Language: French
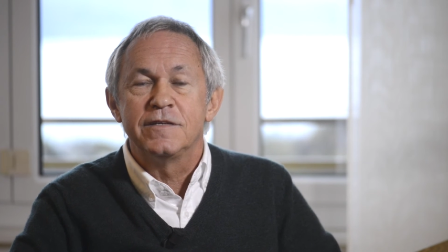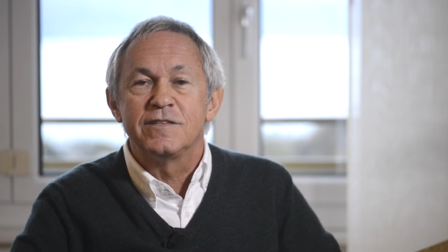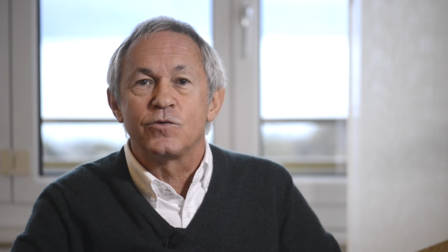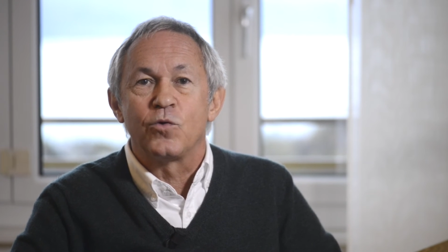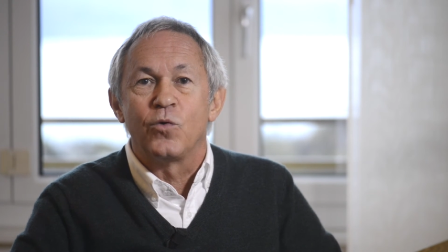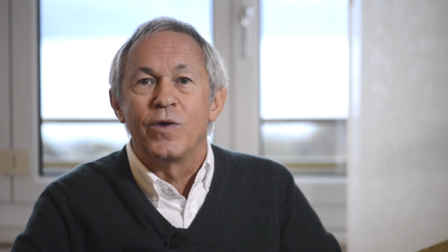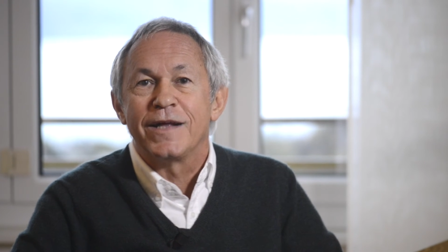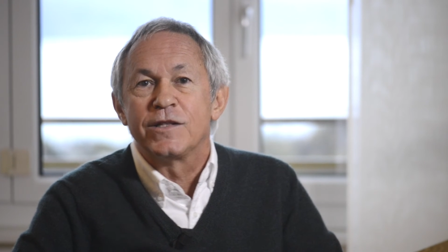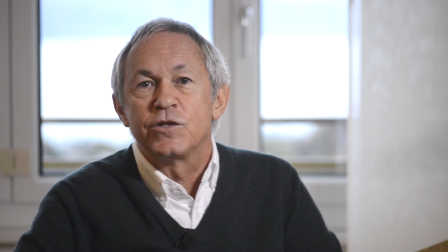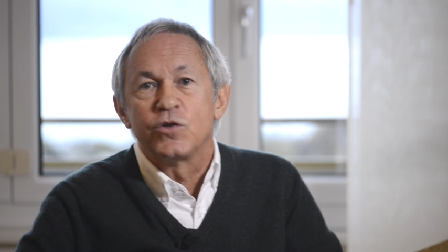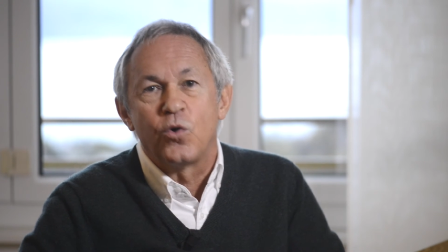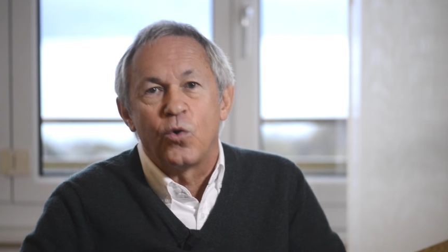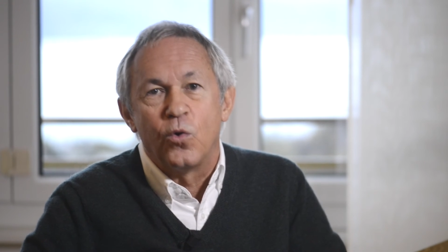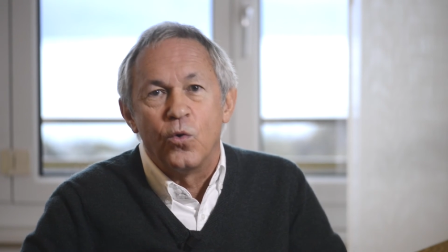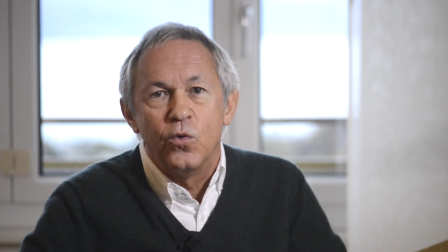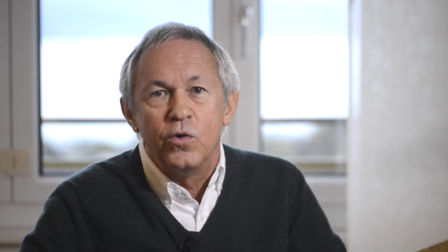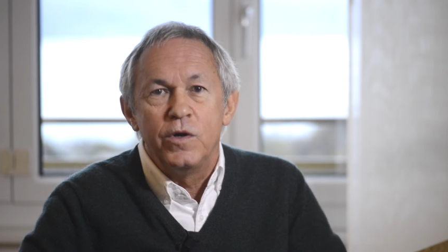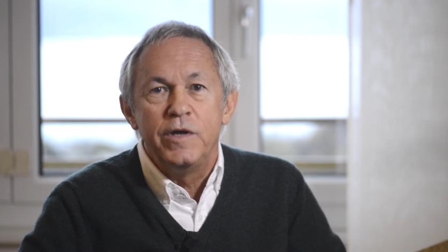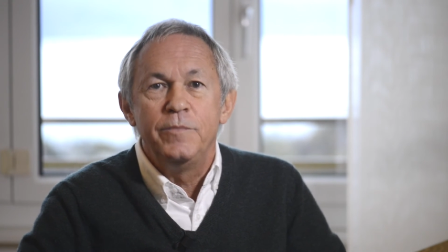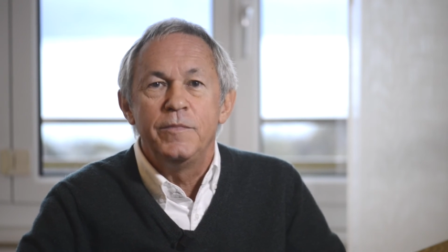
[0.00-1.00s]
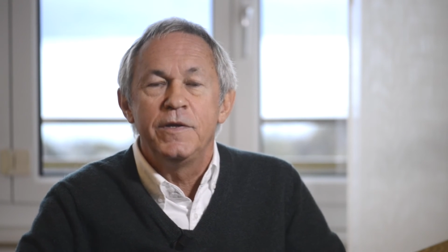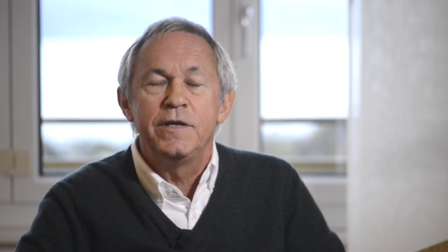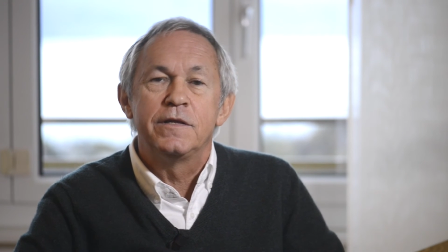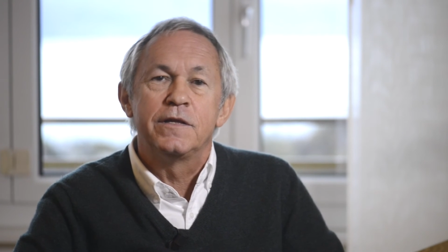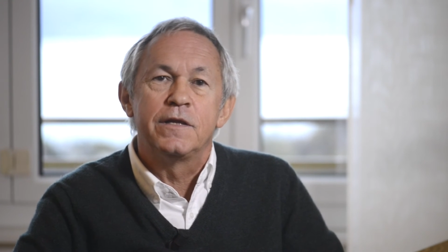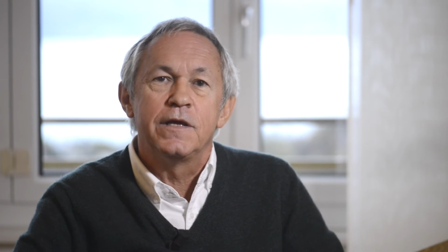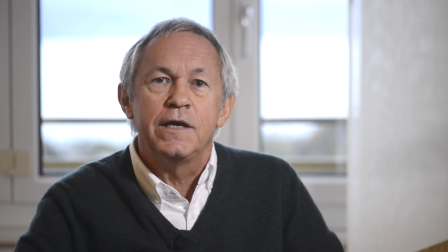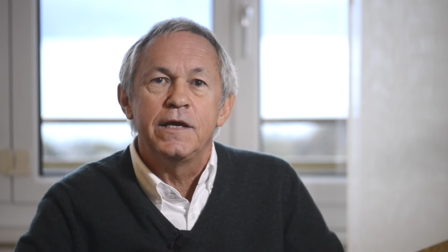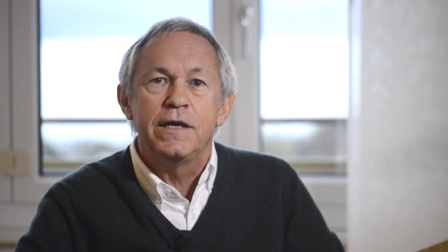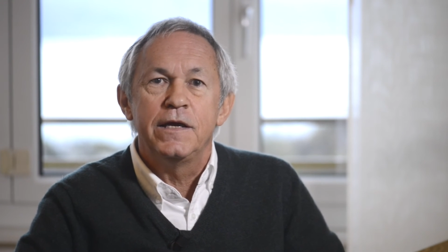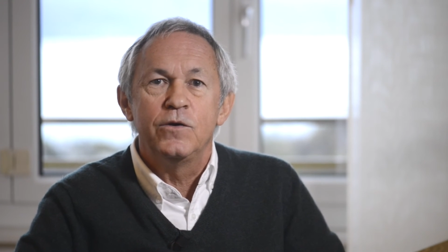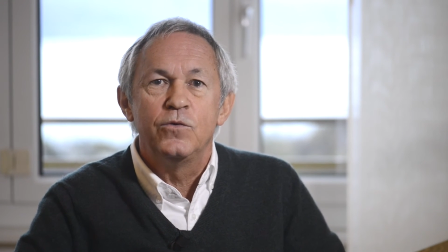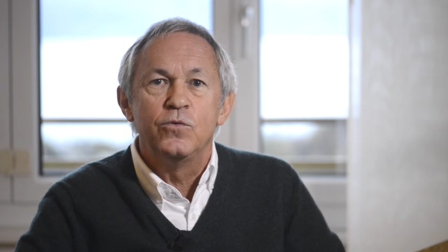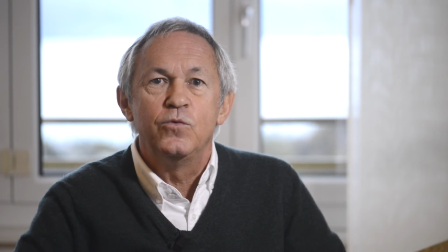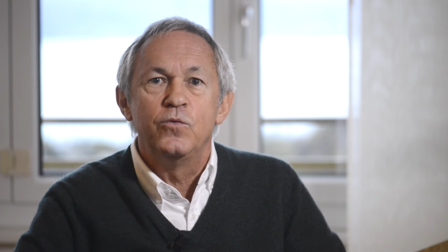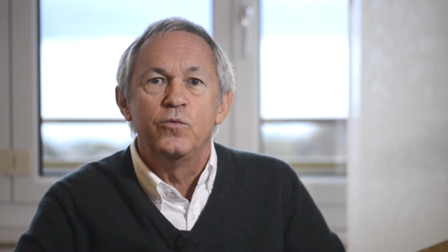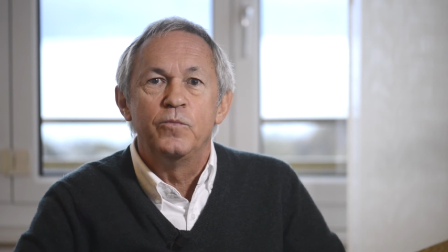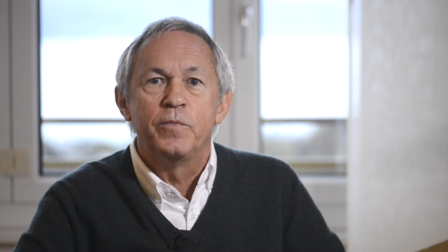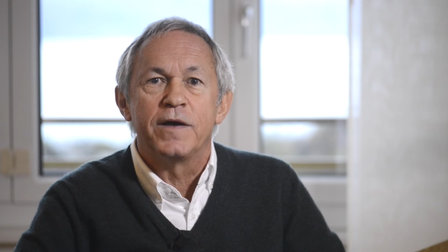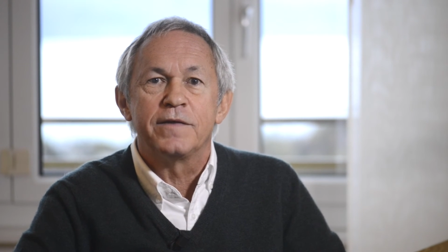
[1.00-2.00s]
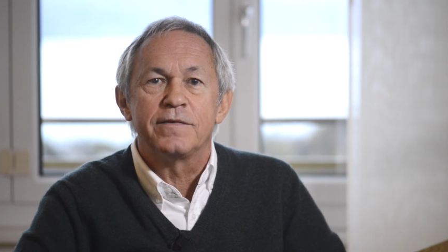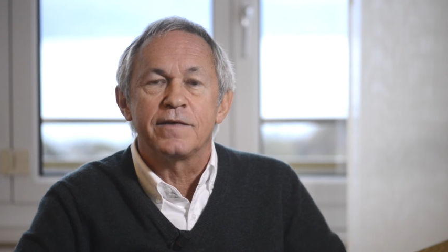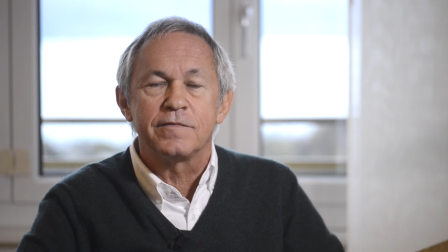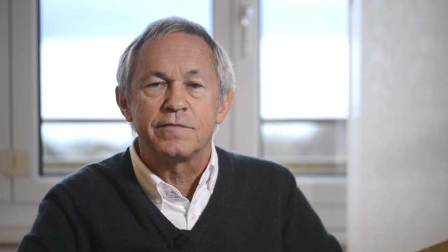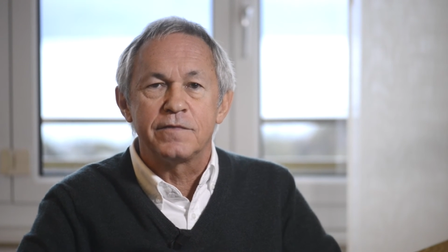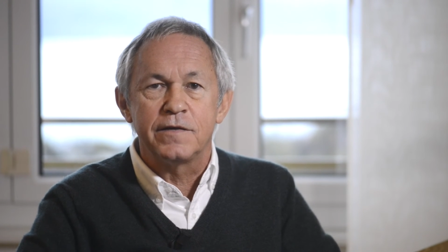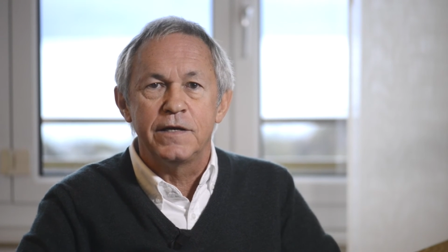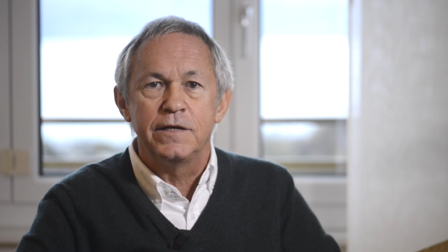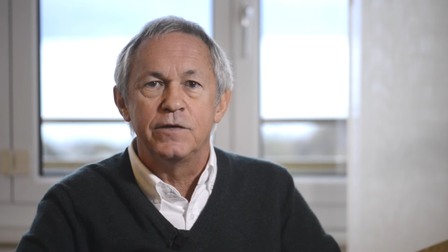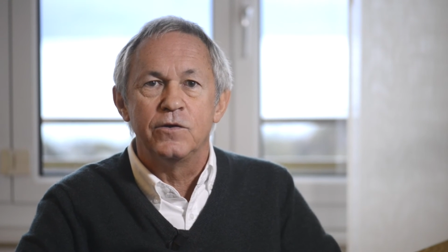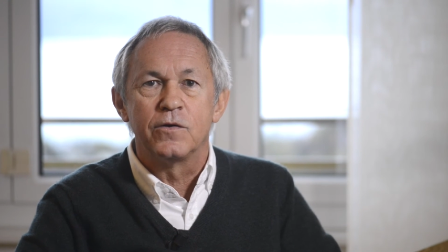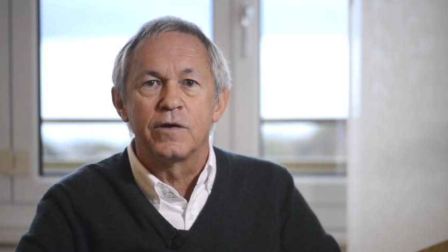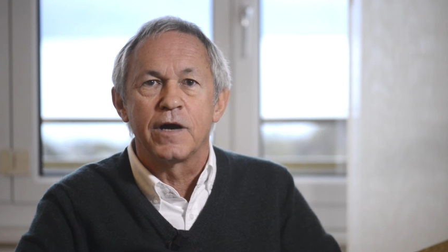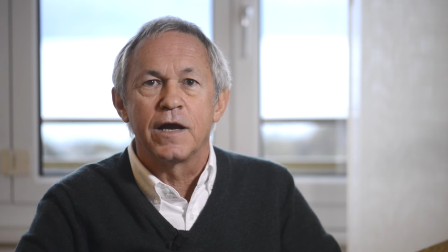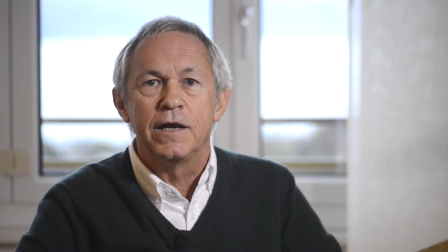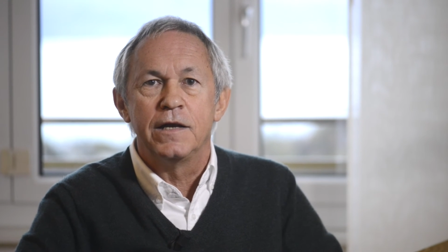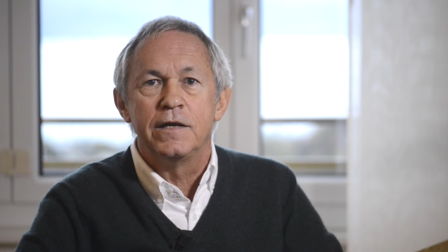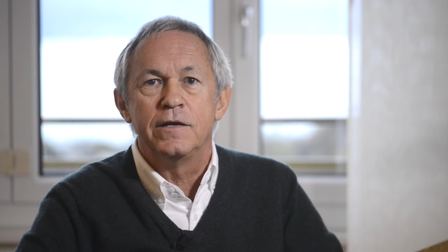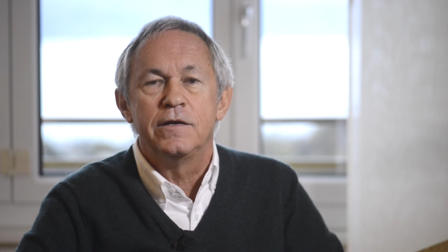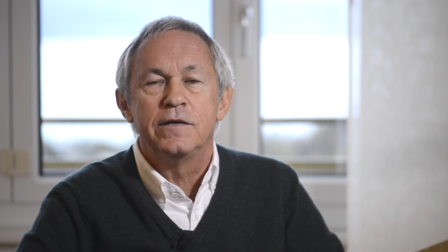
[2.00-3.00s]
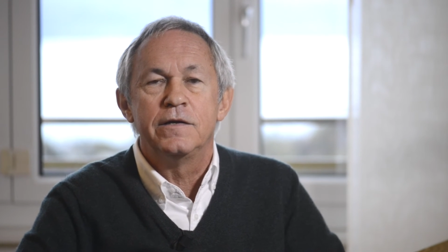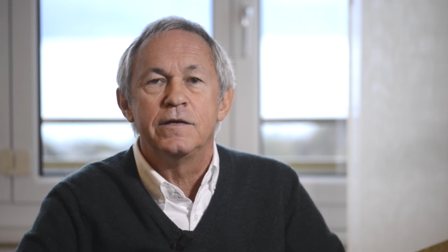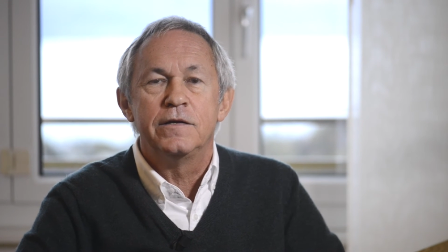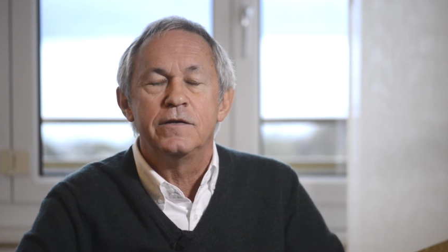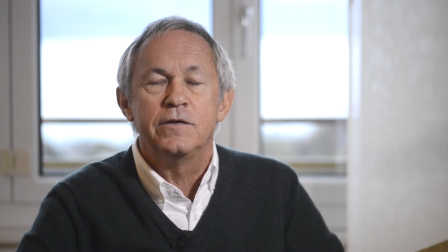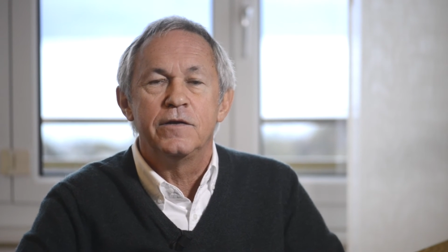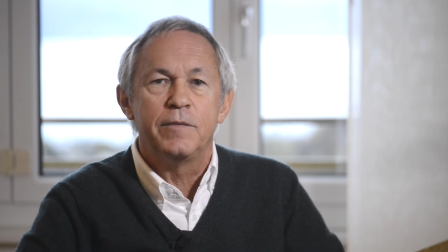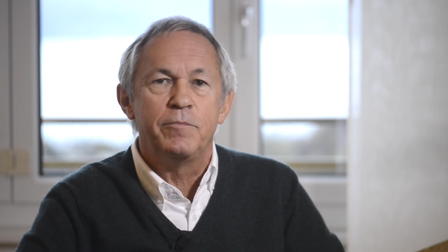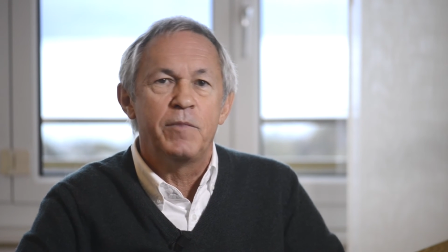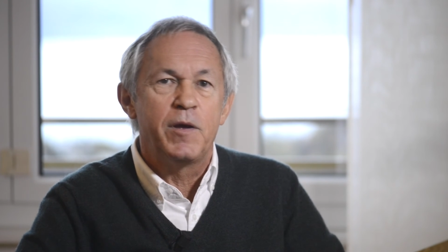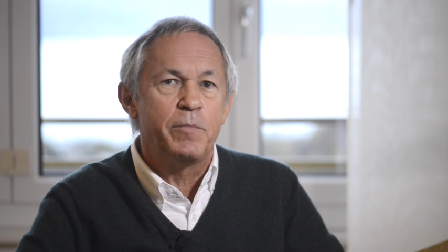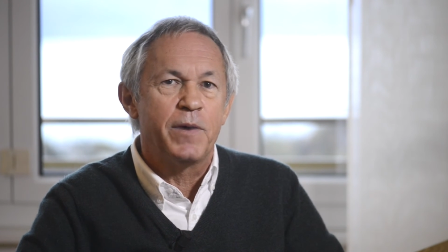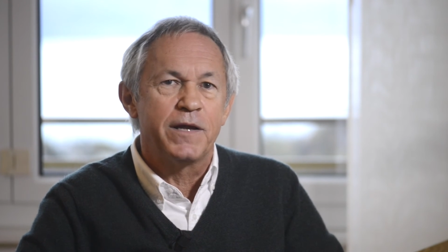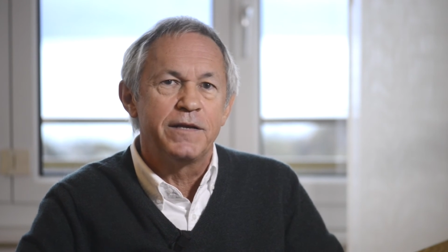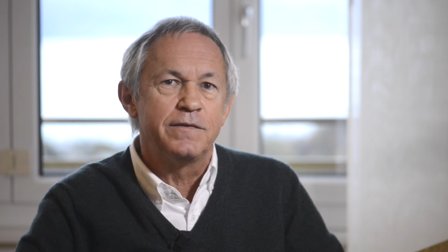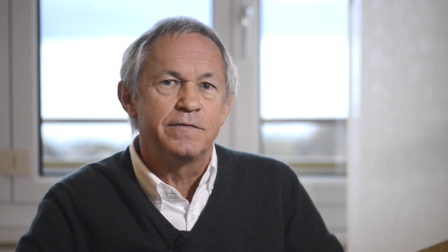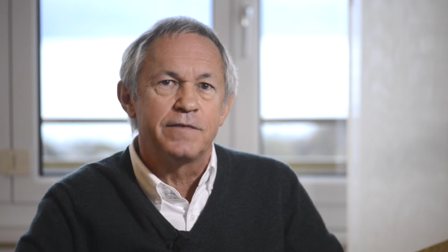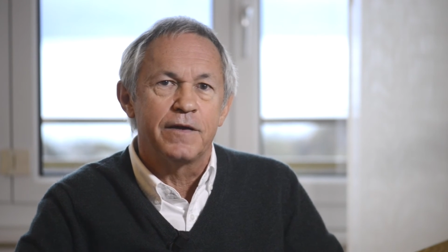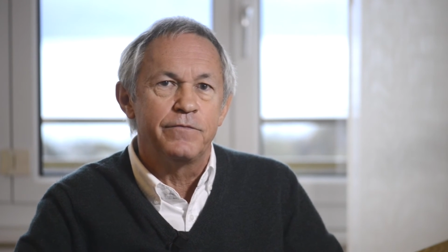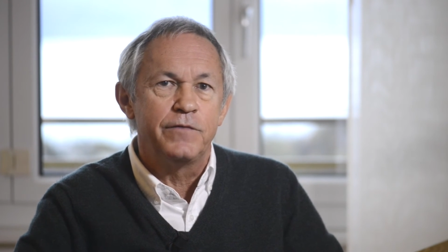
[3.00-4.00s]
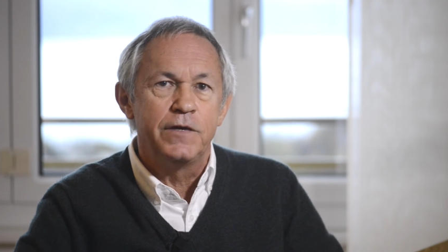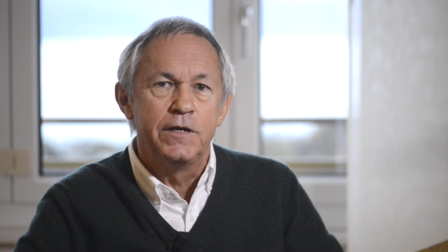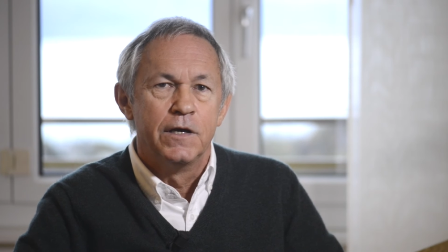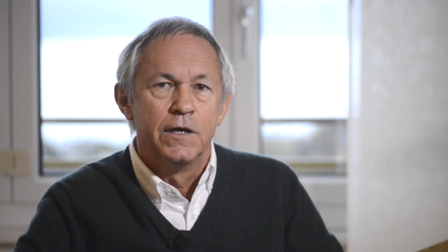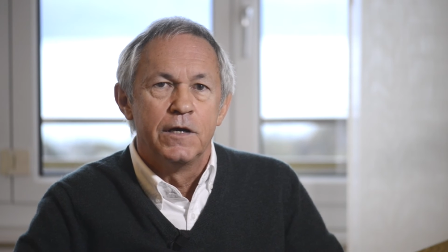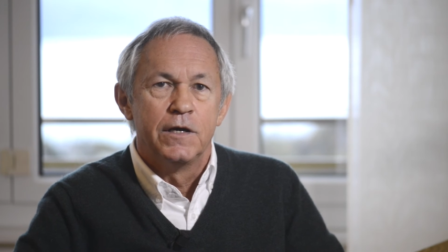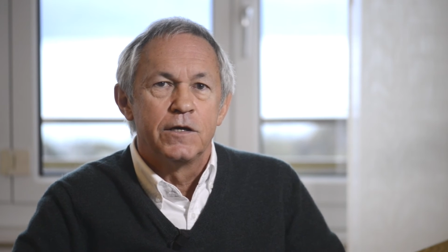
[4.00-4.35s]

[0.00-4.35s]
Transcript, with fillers: est-ce qu'on l'a trop limité ou pas assez Donc elle n'émet pas des avis